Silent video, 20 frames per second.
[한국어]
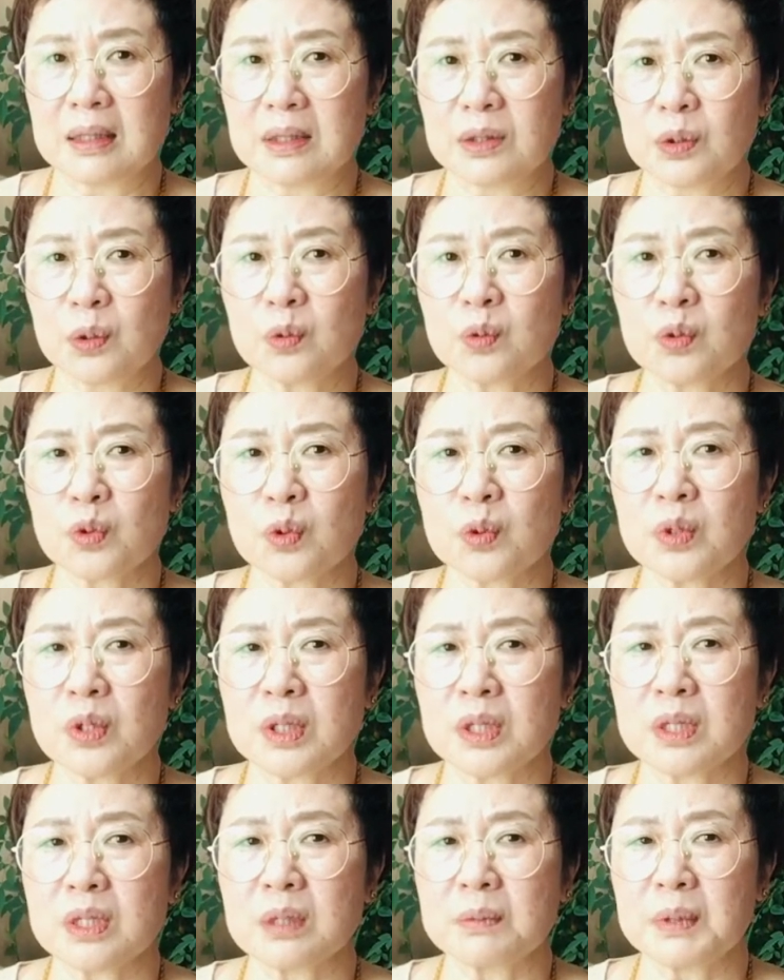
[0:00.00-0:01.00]
손주 손녀
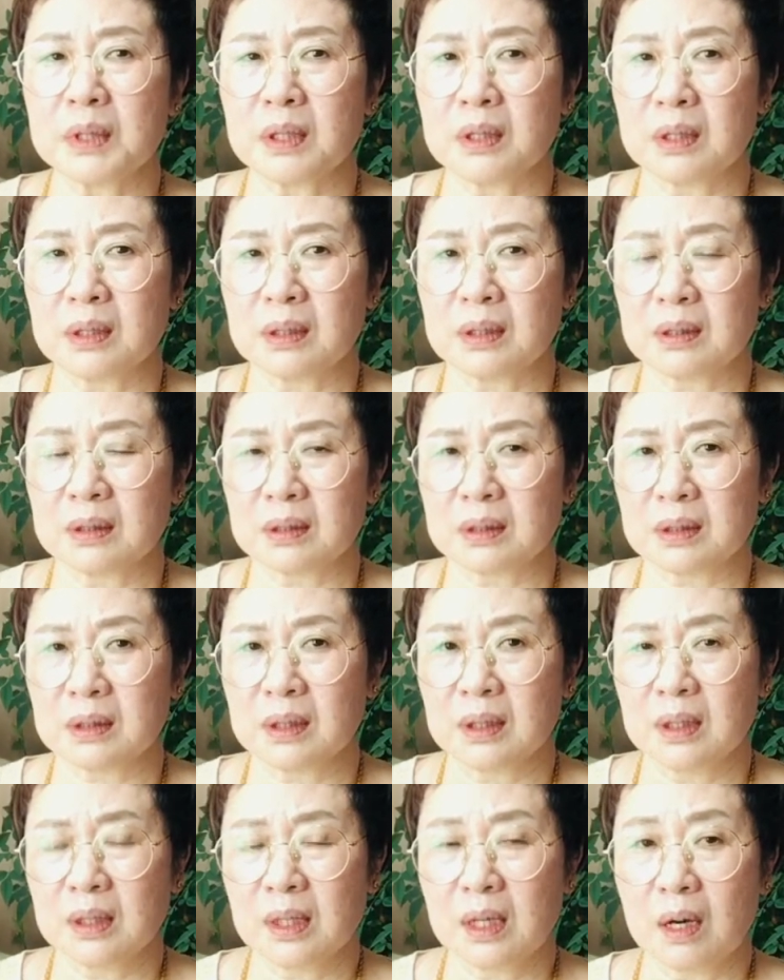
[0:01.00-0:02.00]
있으면
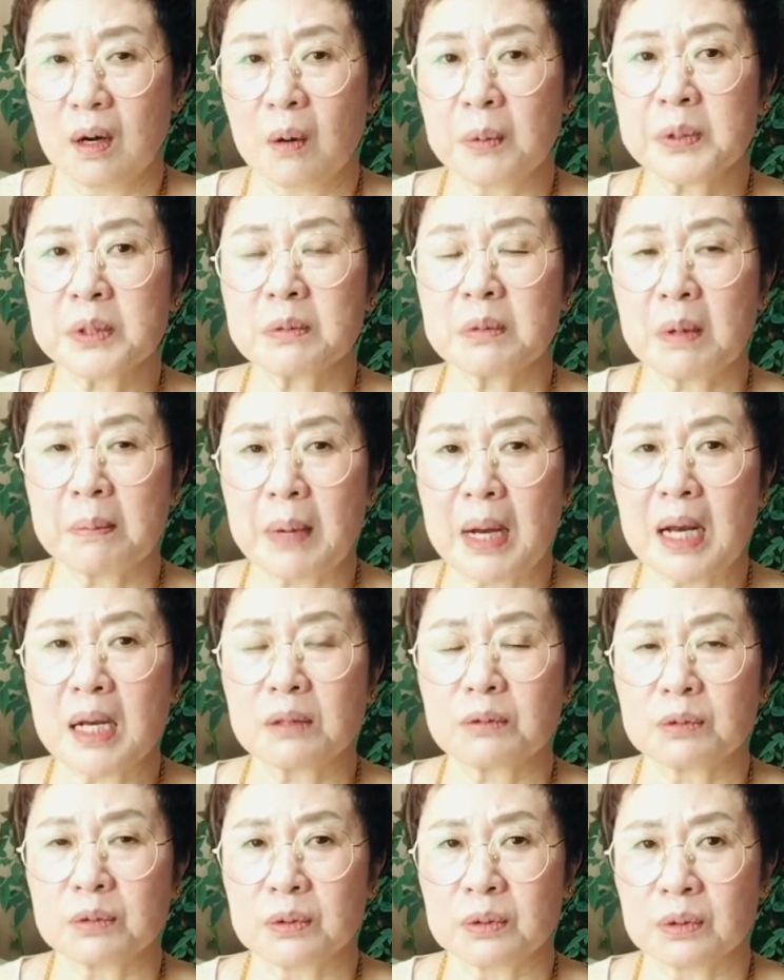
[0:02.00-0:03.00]
없으면
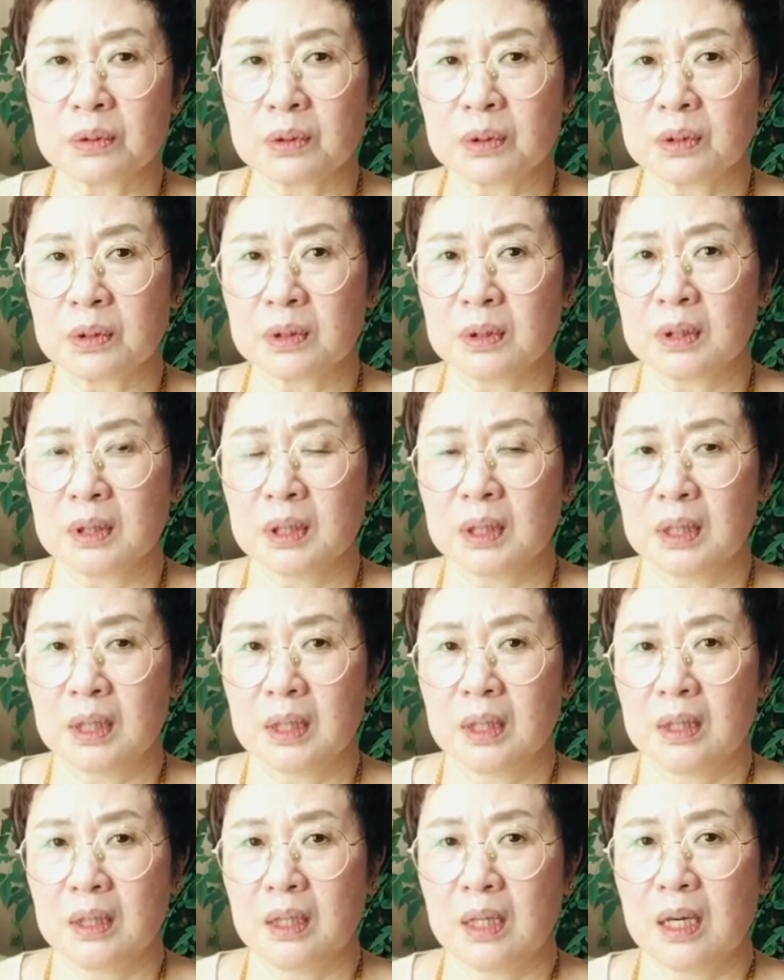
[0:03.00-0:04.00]
말고
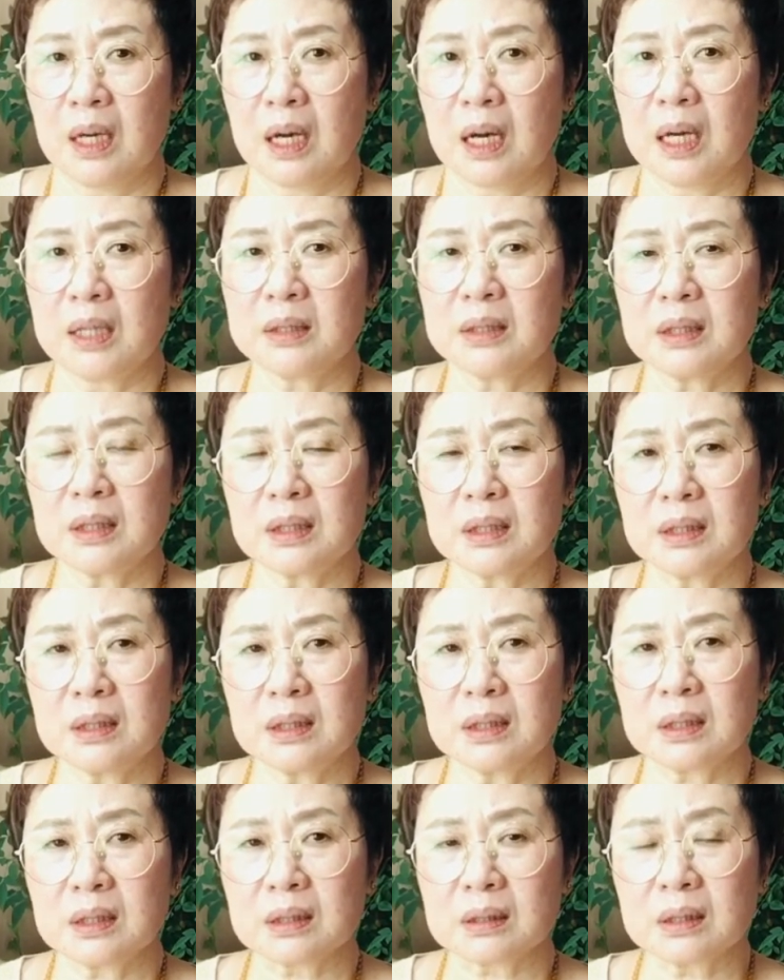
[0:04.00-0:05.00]

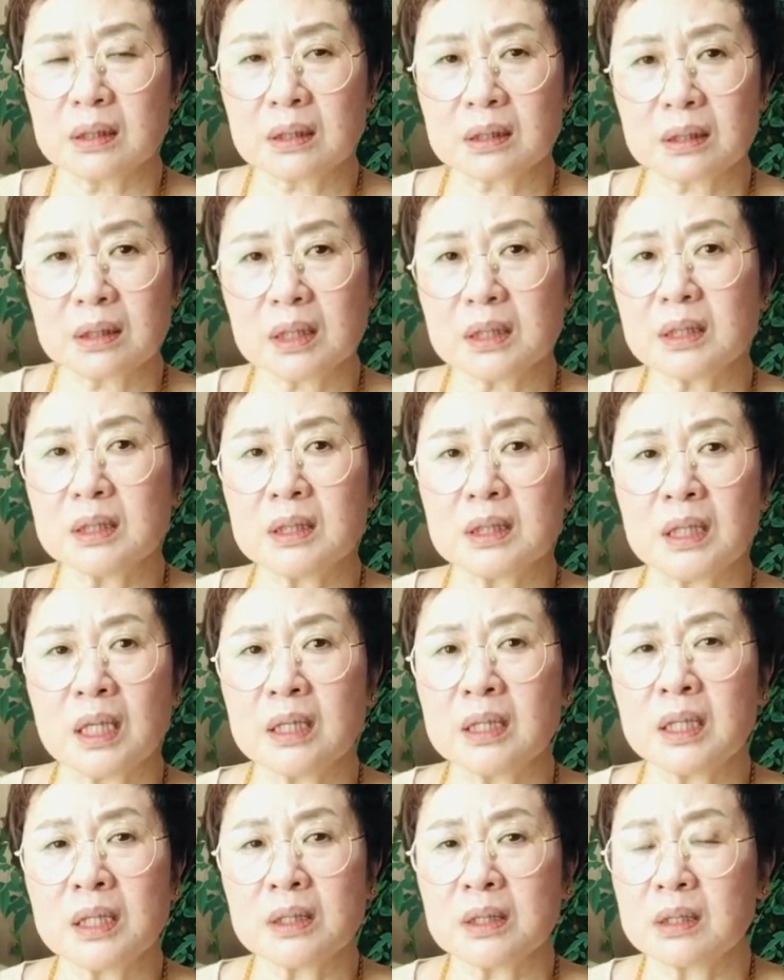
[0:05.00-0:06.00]
아니 끝 끝까지
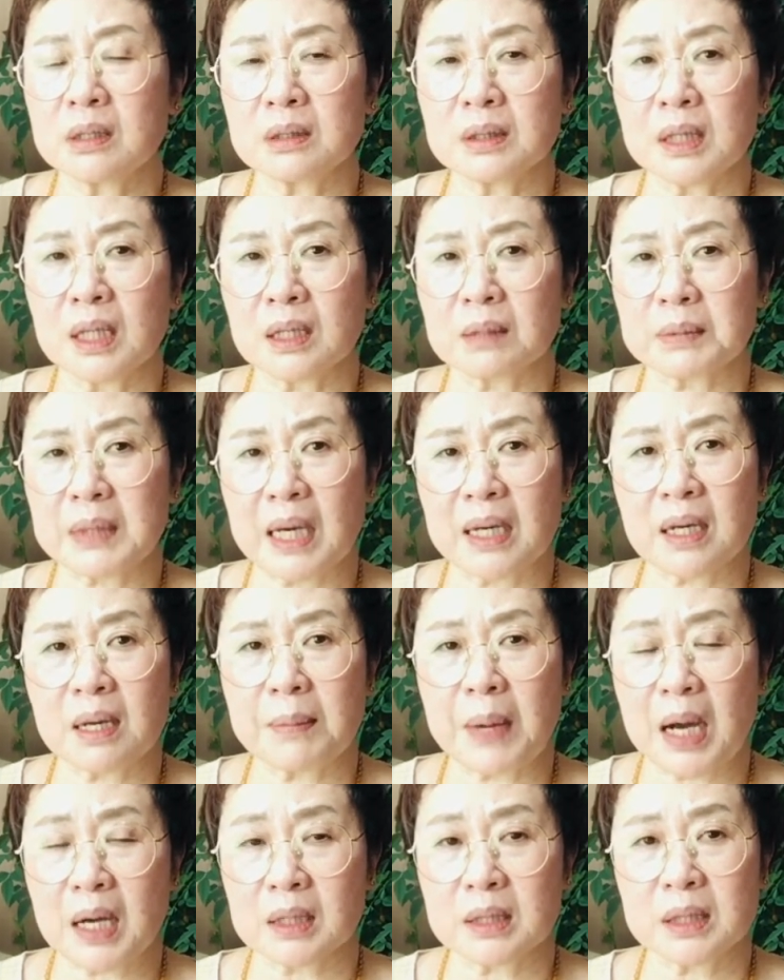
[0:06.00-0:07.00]
얘네들은 그냥 나라
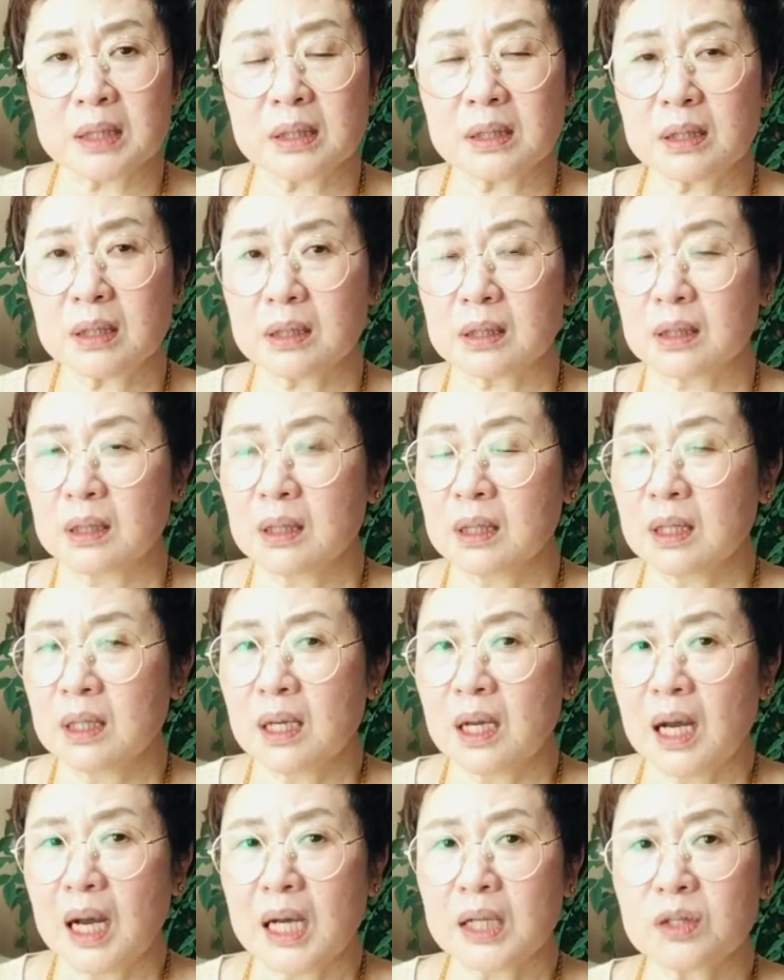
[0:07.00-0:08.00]
망신을
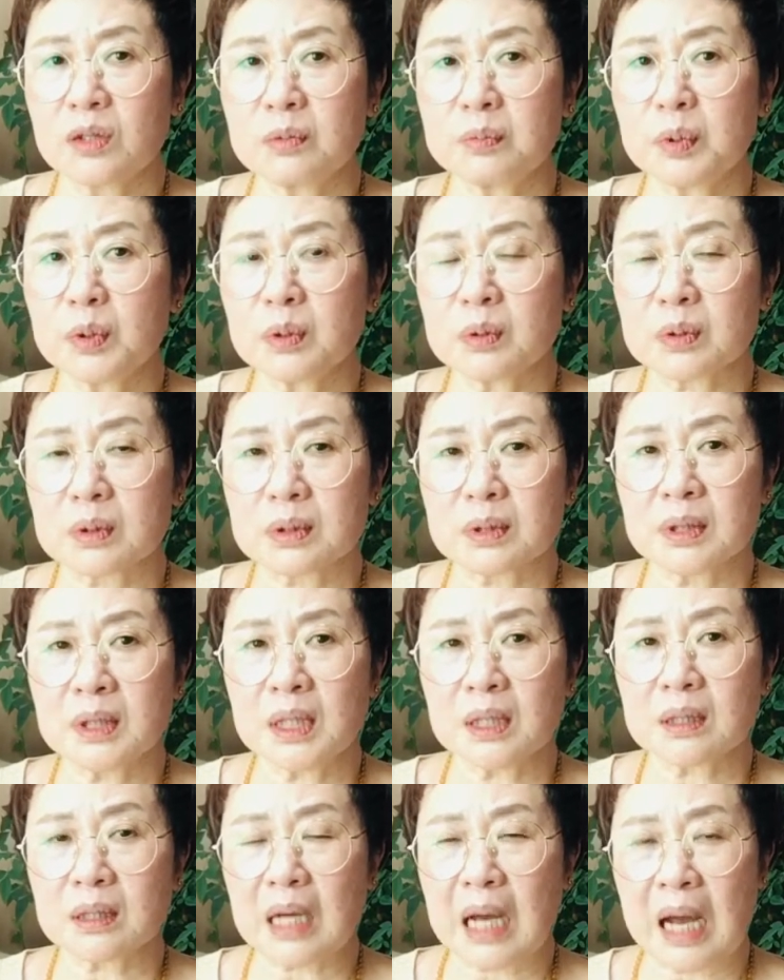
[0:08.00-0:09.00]
아주 뭐
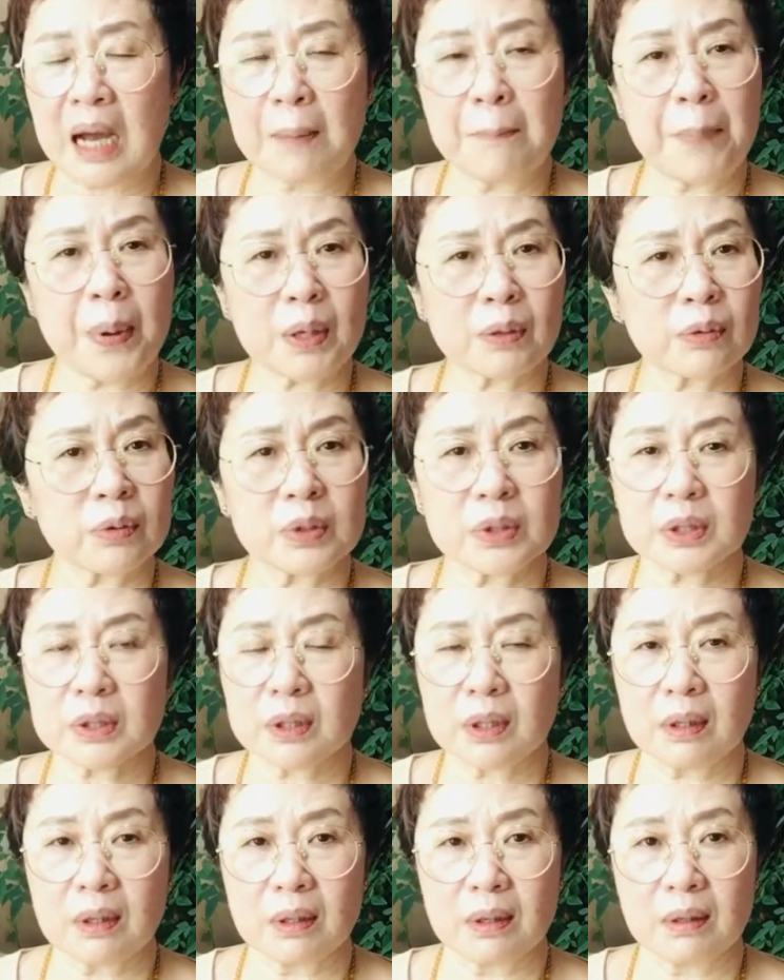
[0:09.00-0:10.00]
그냥 안팎으로
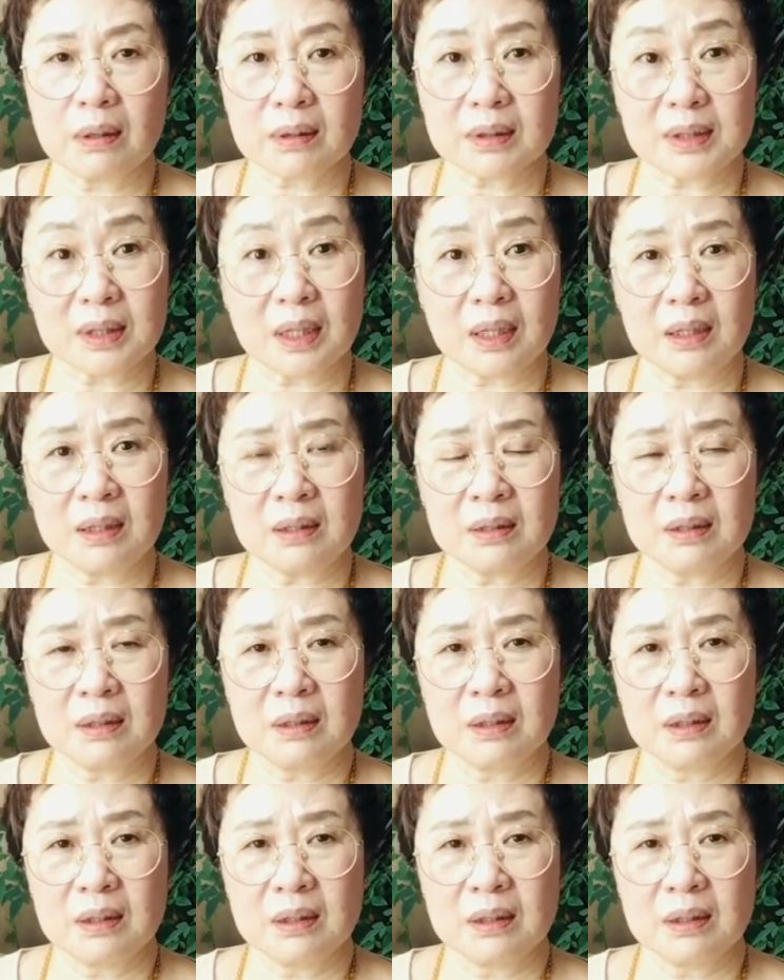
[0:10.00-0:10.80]
시켜요. 그죠?